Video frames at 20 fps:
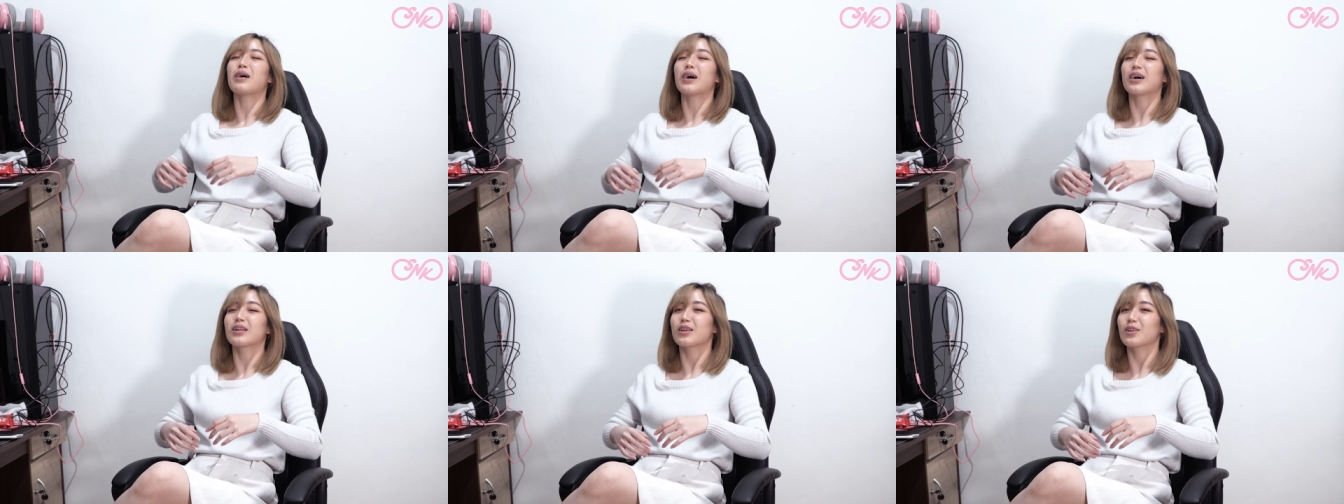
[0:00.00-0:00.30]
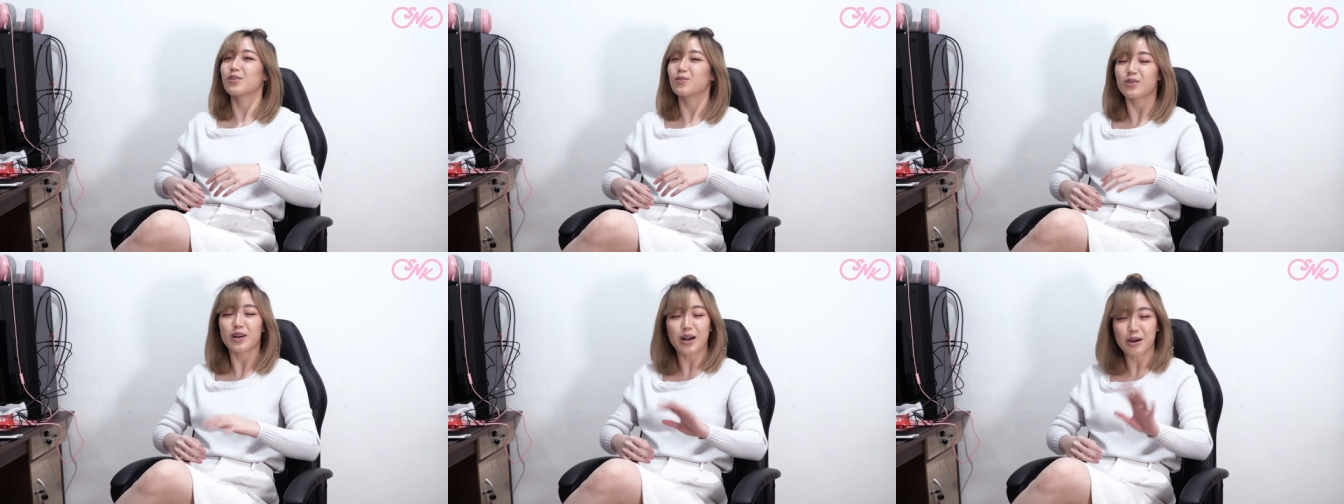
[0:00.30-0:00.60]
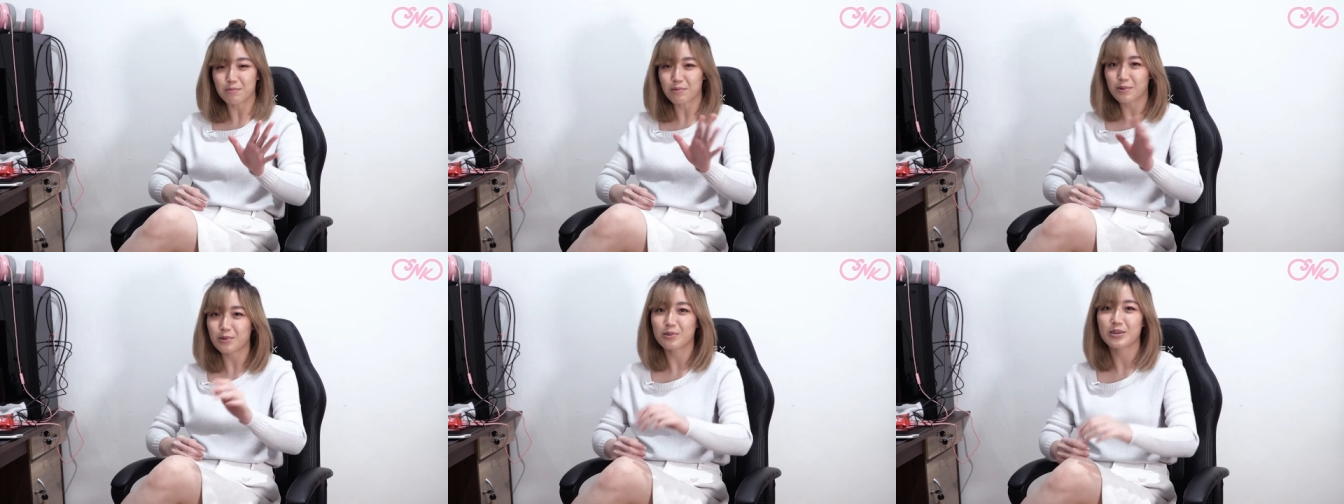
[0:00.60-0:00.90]
banget itu
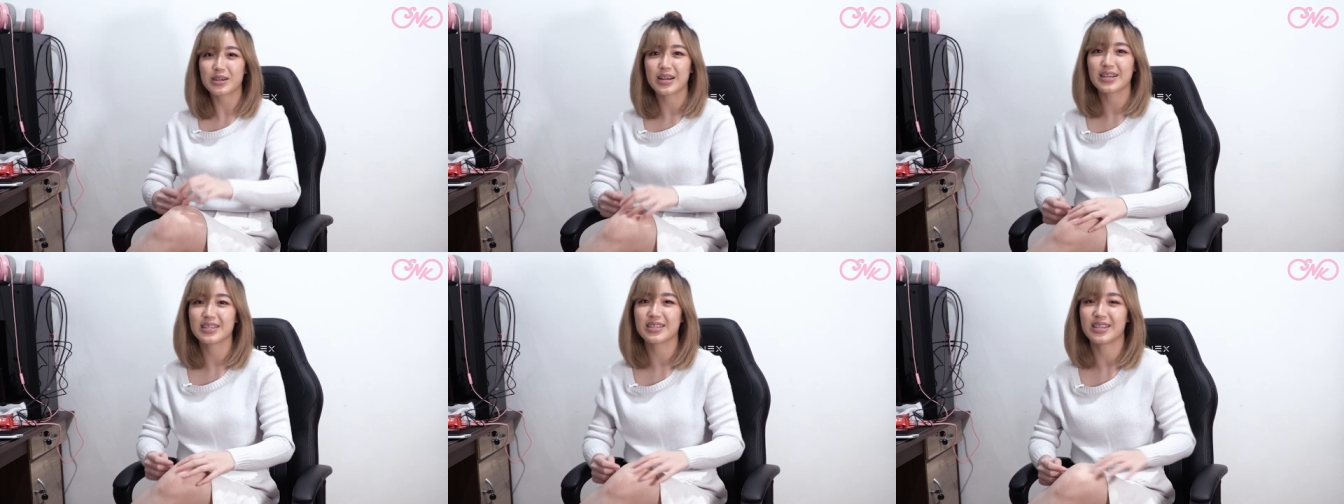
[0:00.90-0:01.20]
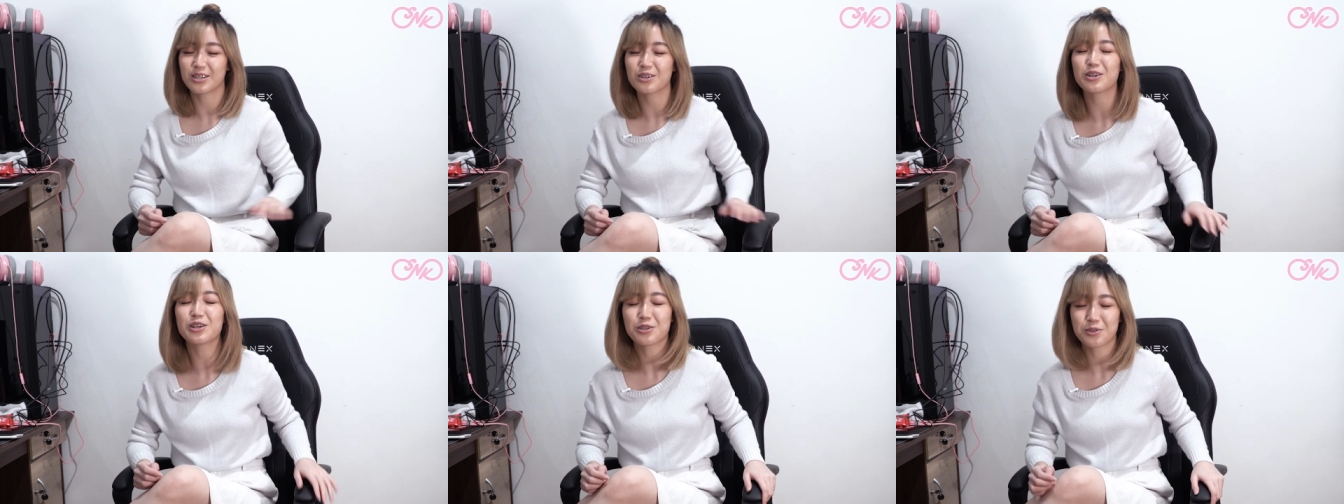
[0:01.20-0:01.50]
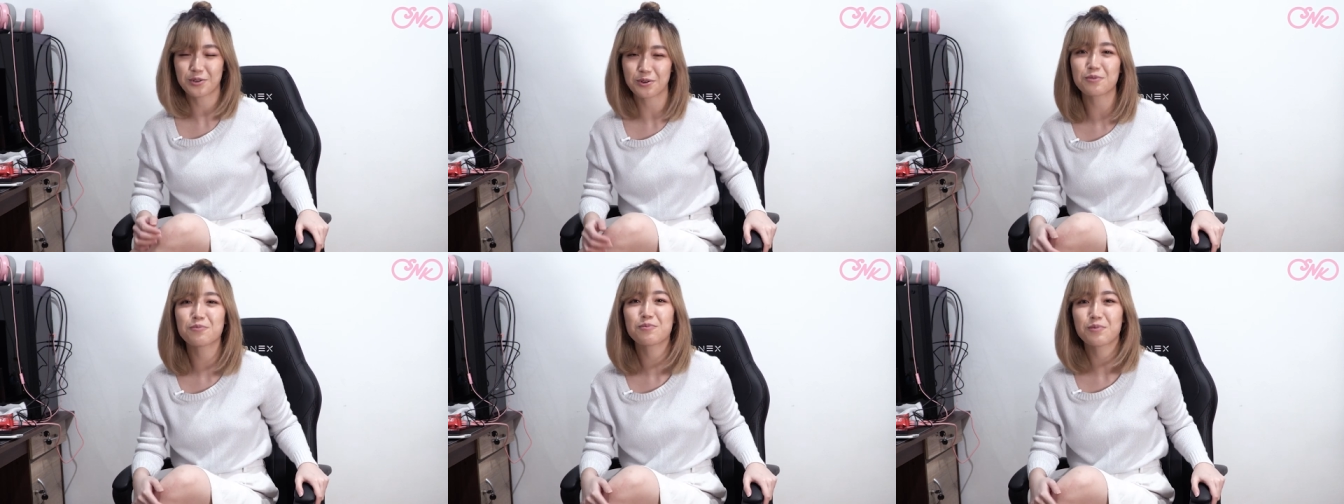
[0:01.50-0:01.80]
nggak perlu guys ini udah
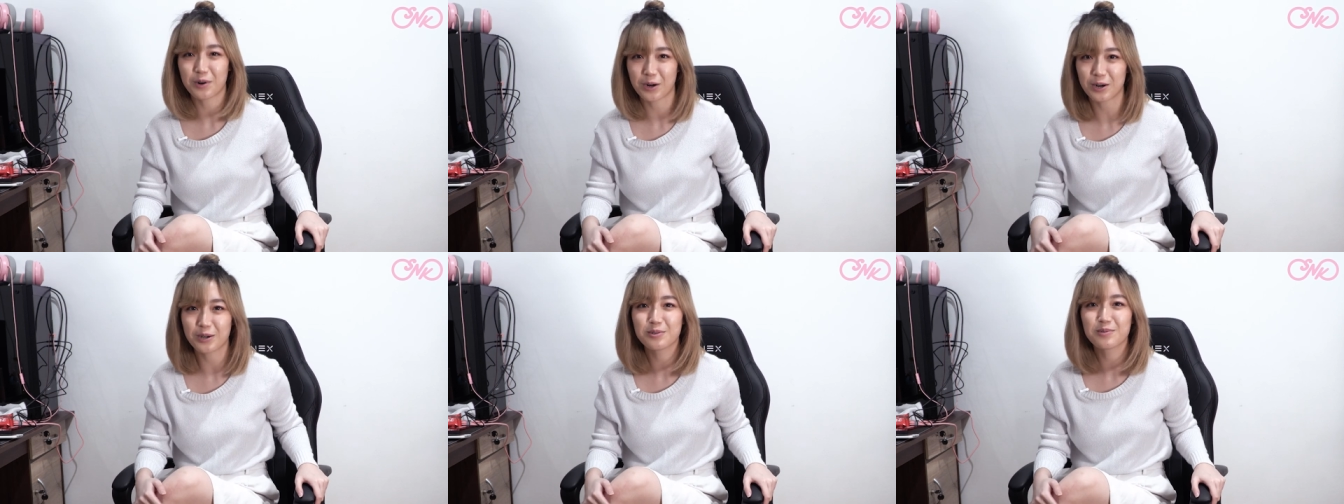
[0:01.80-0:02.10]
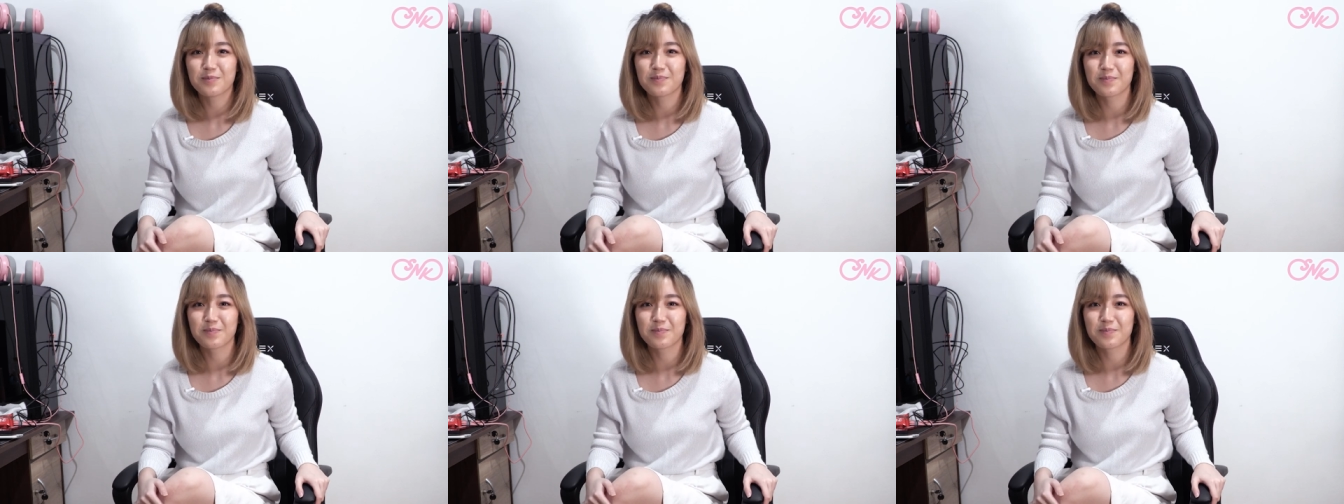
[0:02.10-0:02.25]
cukup kok